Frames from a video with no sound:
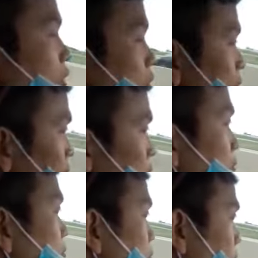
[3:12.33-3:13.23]
yun.
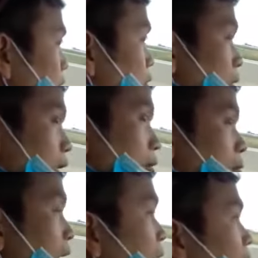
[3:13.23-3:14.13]
Pwede mo pa rin
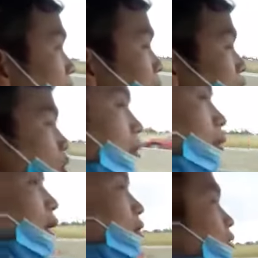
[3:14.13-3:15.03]
magpasok ka
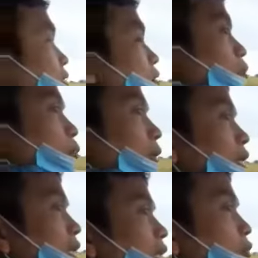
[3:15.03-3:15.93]
pa. Pero
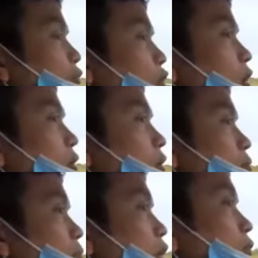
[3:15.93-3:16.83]
pagdating ng
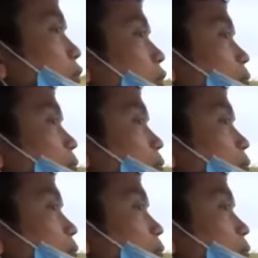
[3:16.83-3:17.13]
4, below 4,